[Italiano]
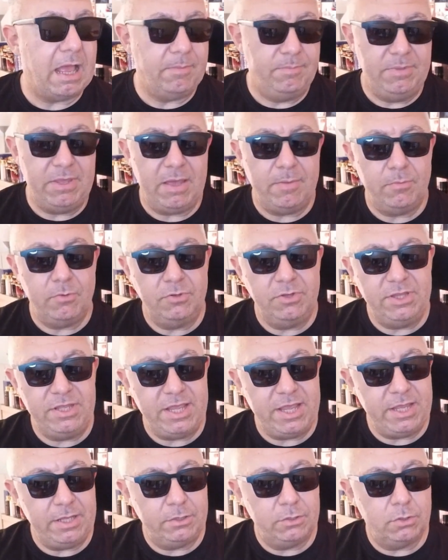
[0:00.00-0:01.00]
abbiamo
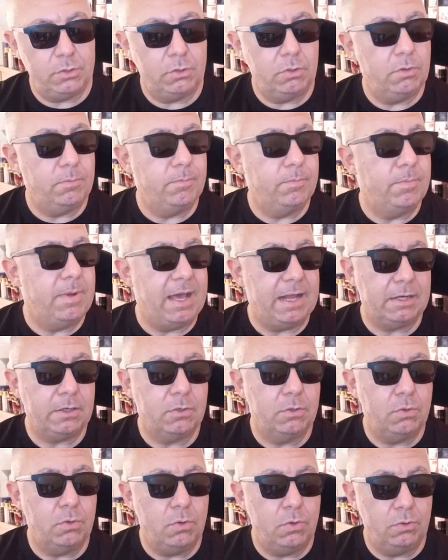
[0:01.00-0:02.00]
dietro
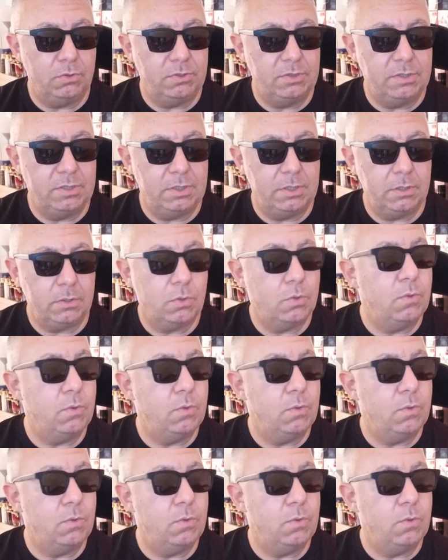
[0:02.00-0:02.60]
barcode,